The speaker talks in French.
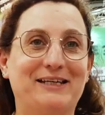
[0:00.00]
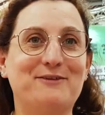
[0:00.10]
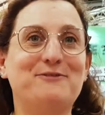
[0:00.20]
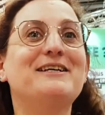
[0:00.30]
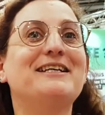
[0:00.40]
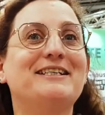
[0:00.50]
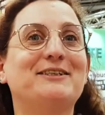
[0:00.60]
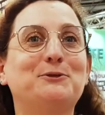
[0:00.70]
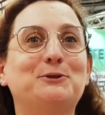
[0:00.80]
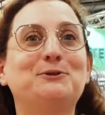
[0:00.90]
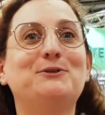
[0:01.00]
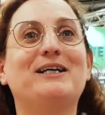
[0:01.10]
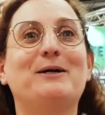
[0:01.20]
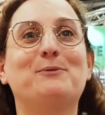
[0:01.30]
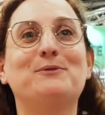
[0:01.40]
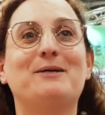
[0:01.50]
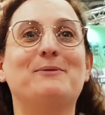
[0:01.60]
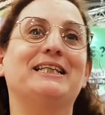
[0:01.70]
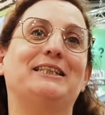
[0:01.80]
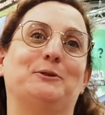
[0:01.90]
EFI, j'ai toujours réponse
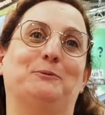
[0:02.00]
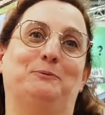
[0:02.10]
à mes questions.